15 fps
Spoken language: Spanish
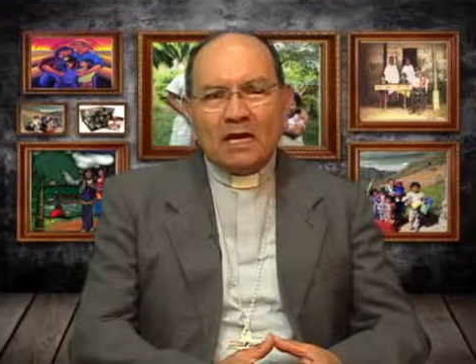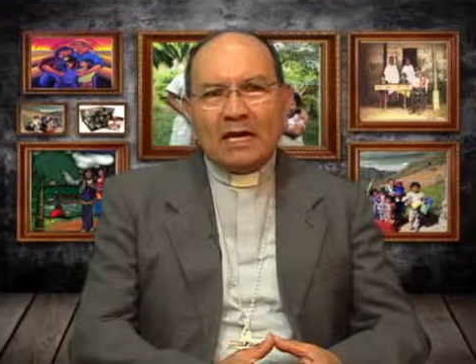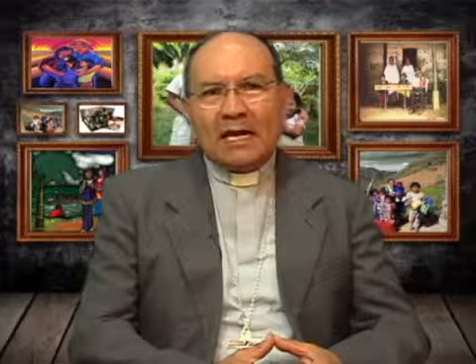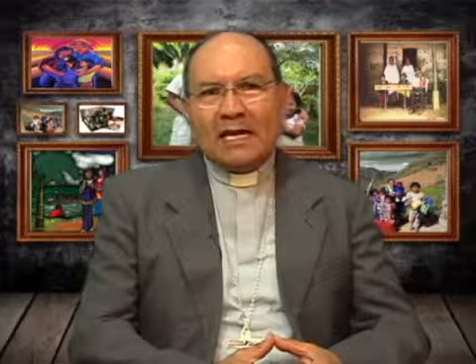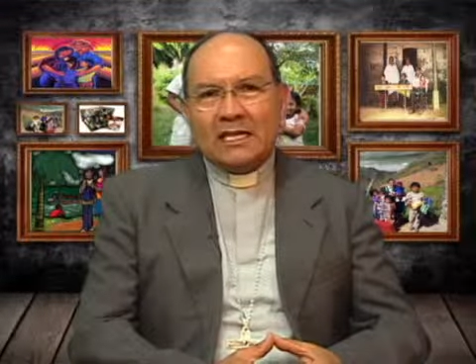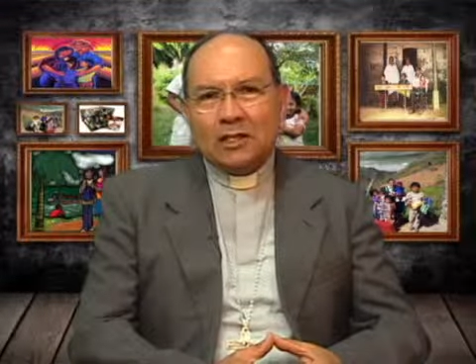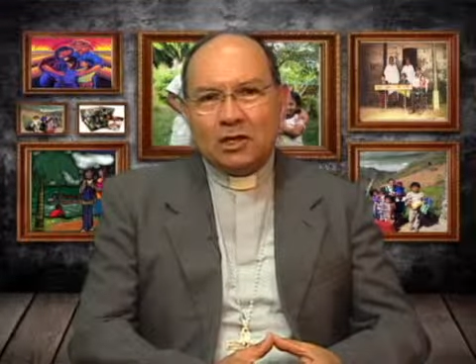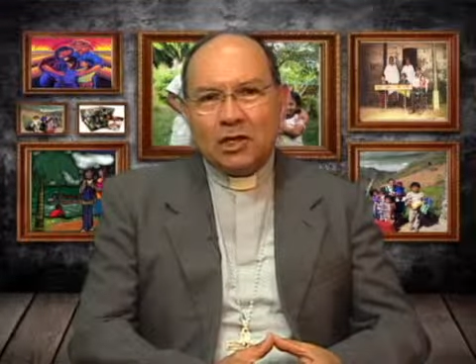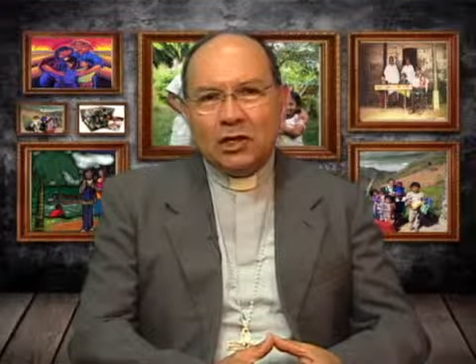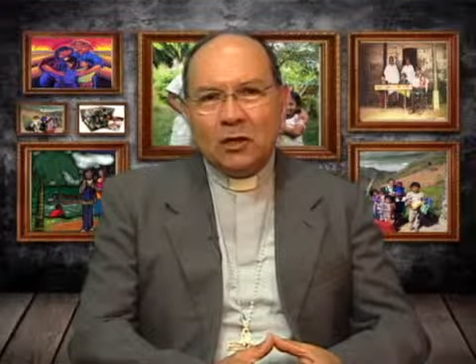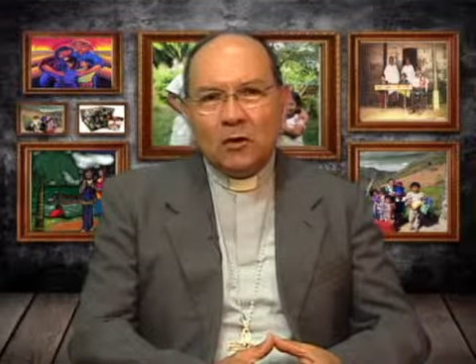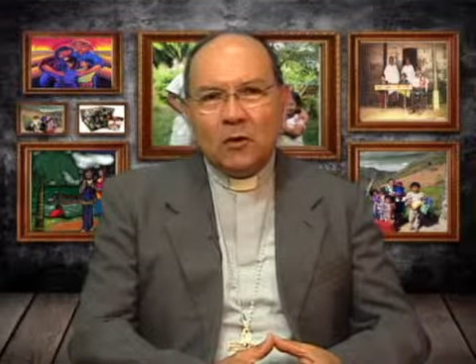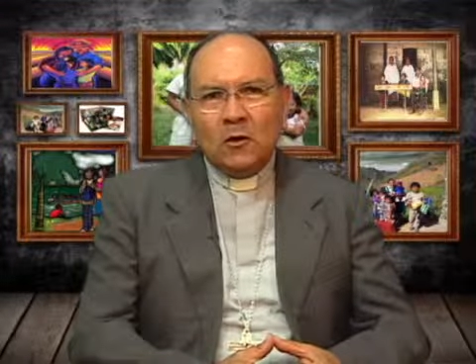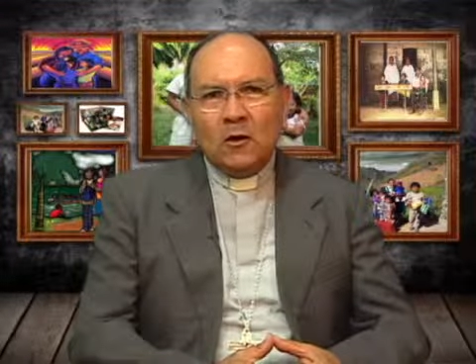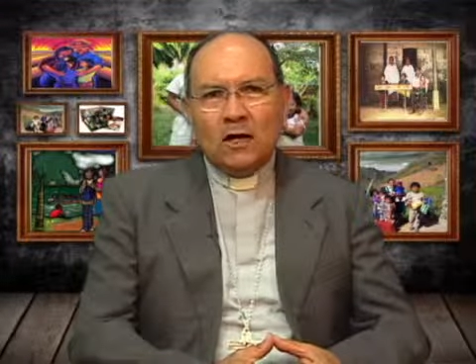
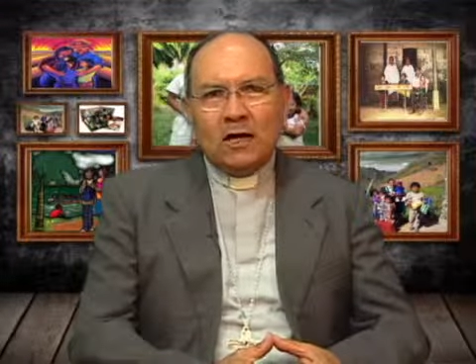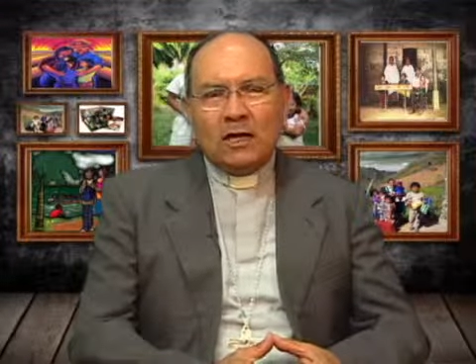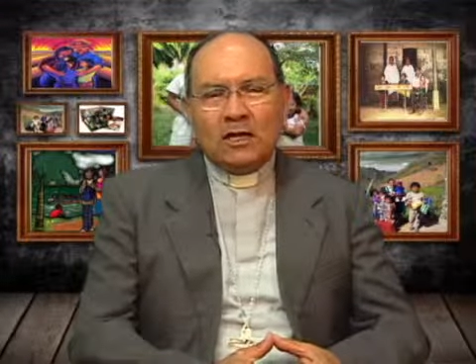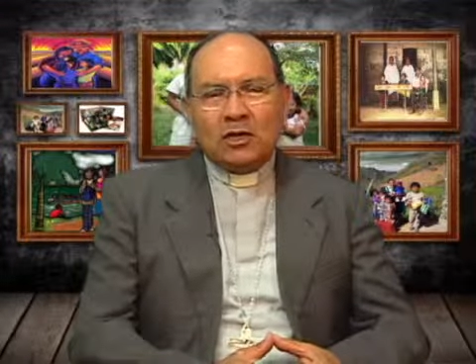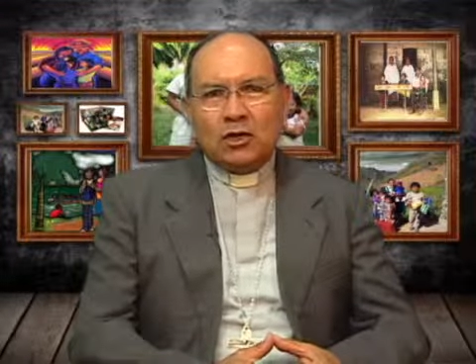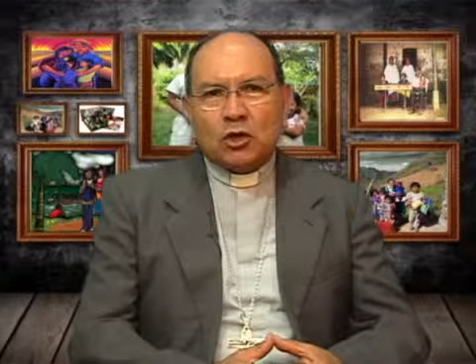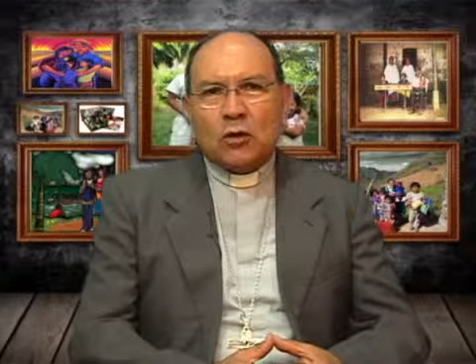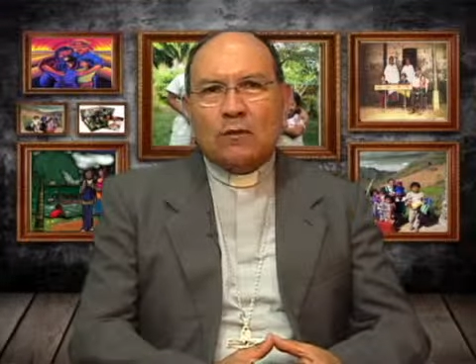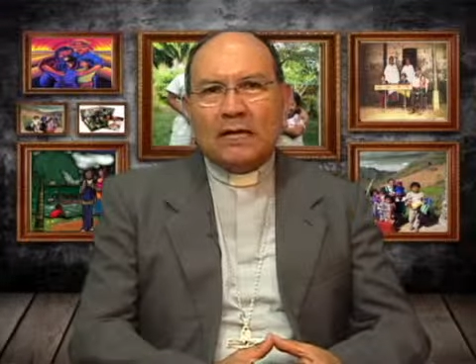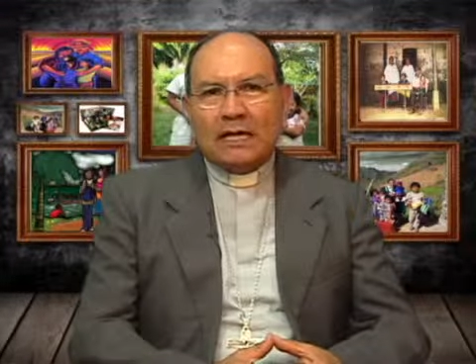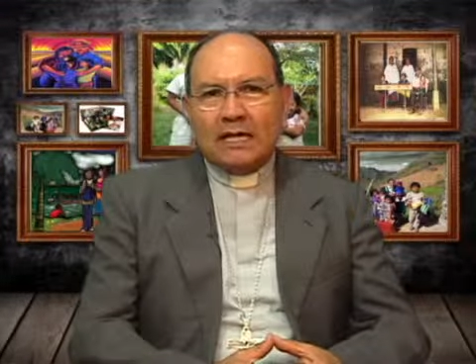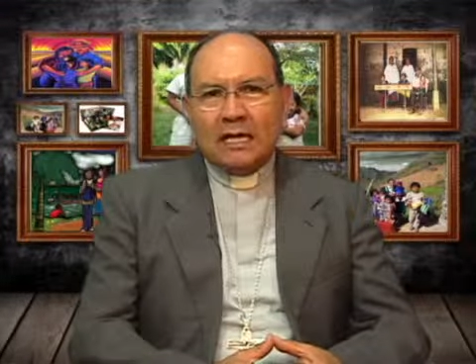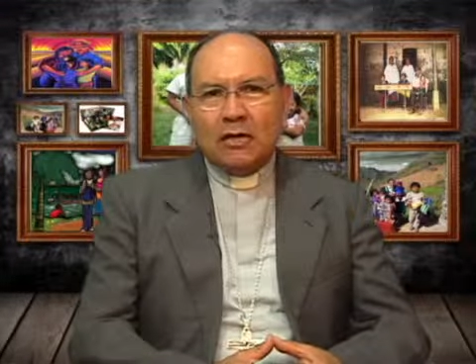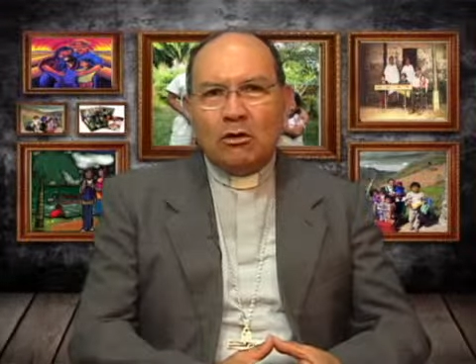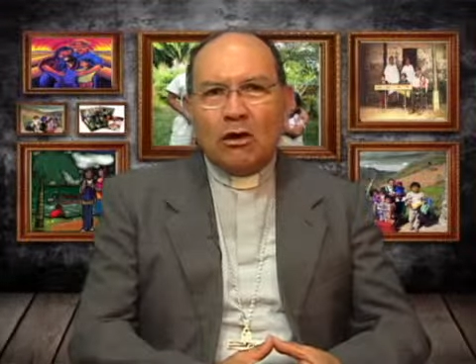creció
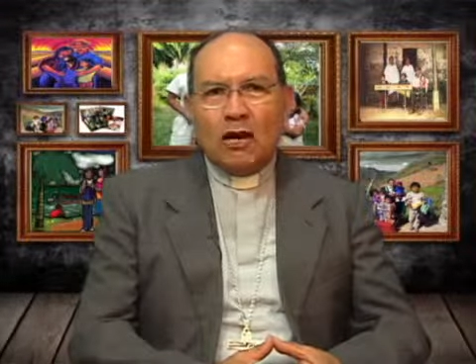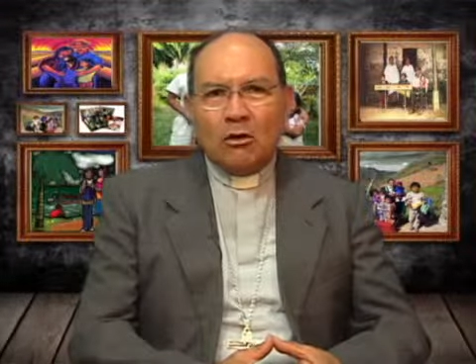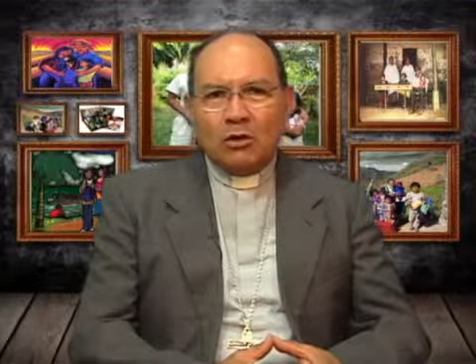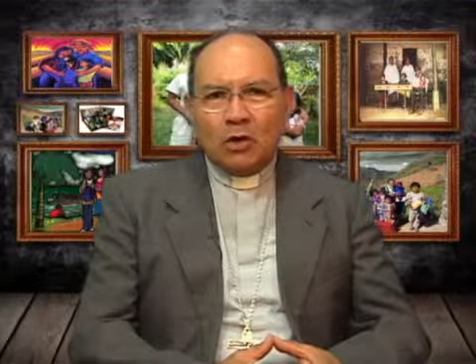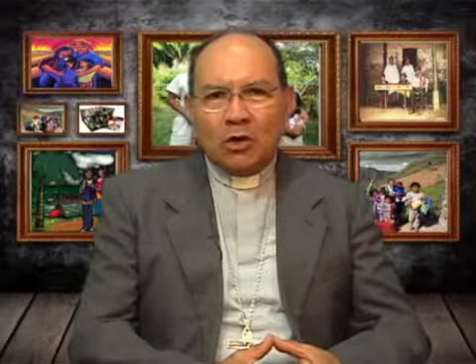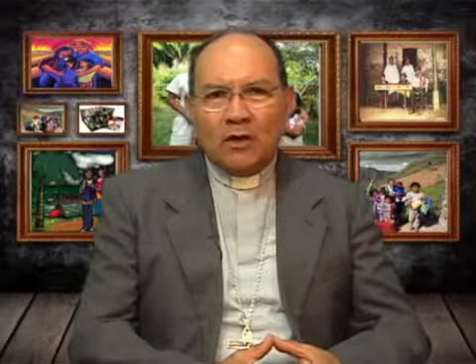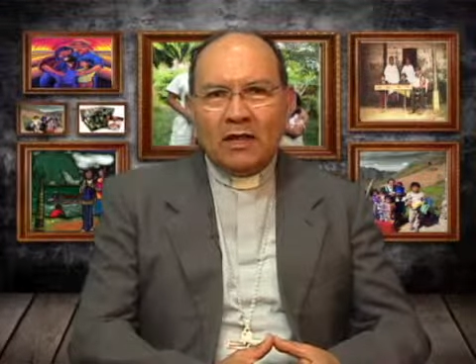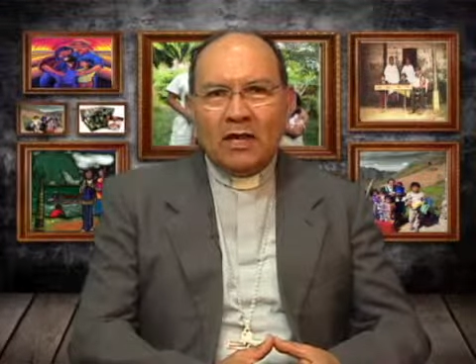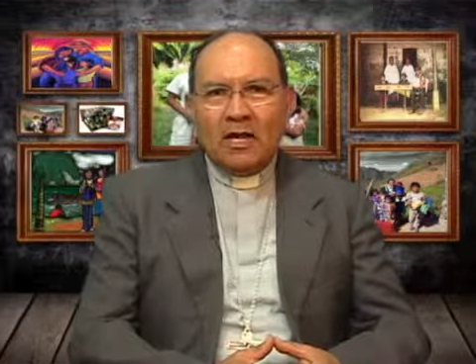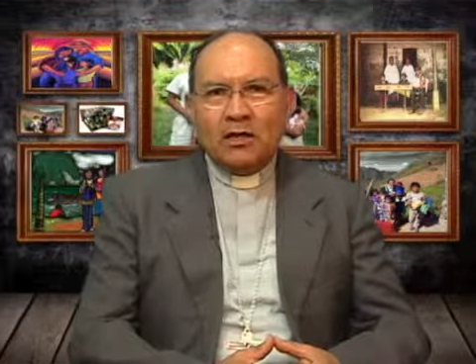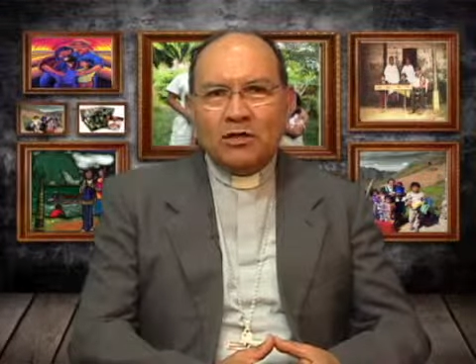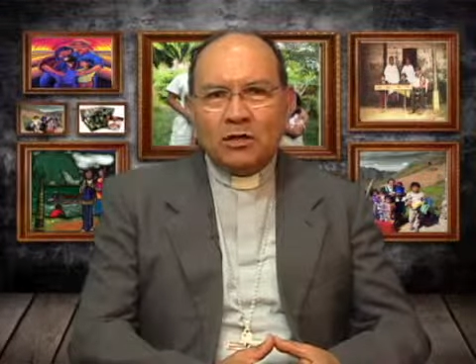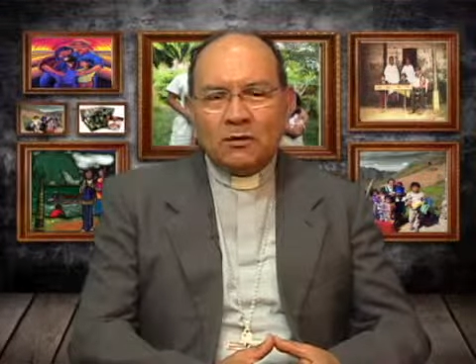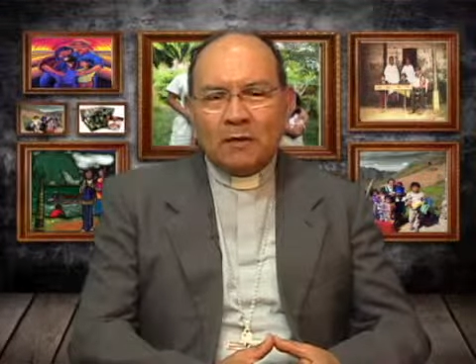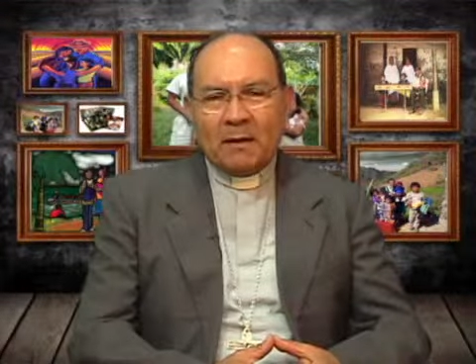sometido a la autoridad de
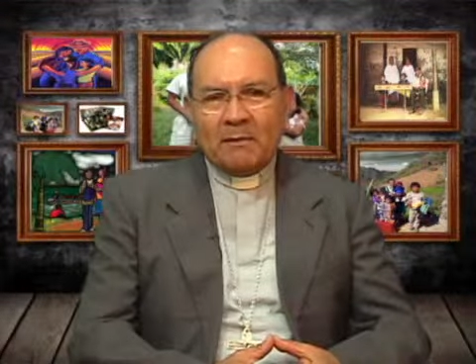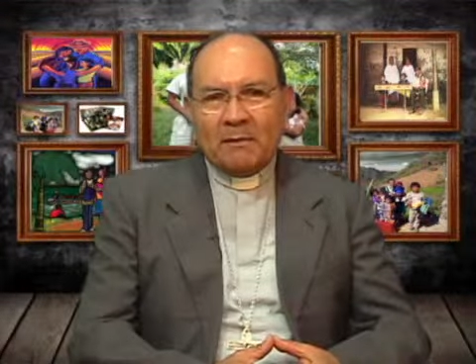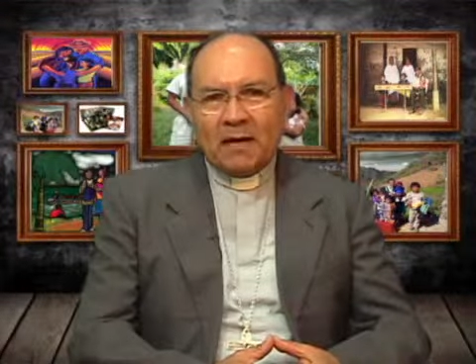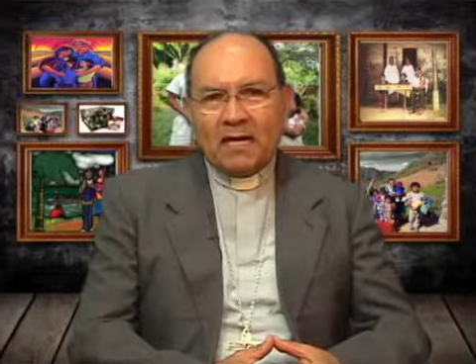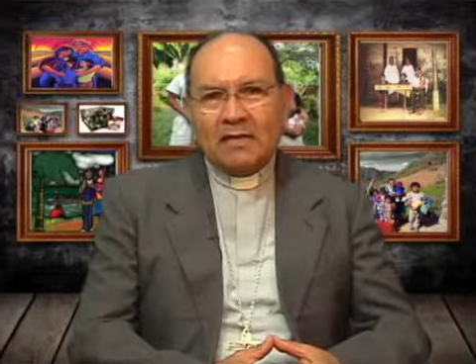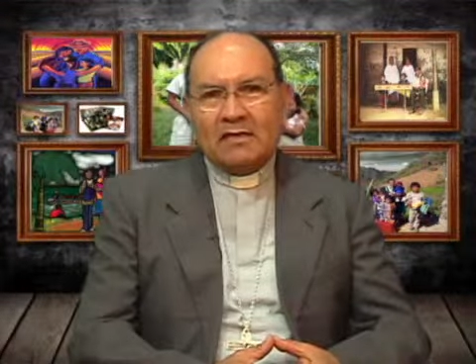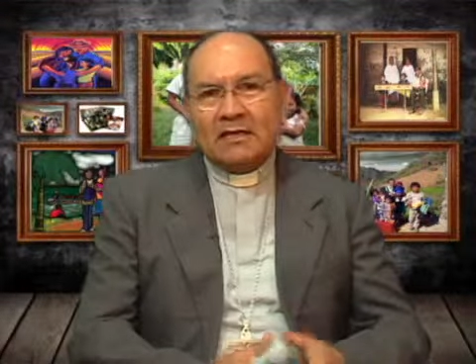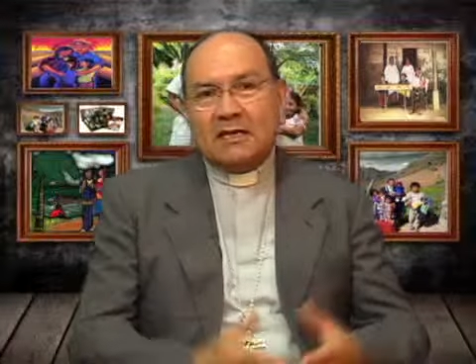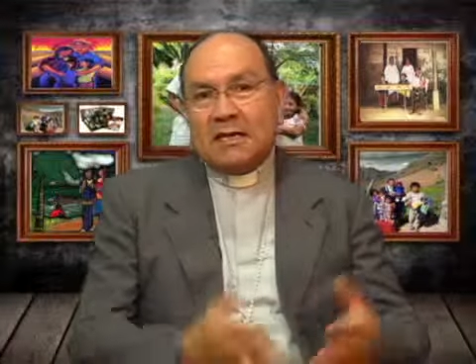sus papás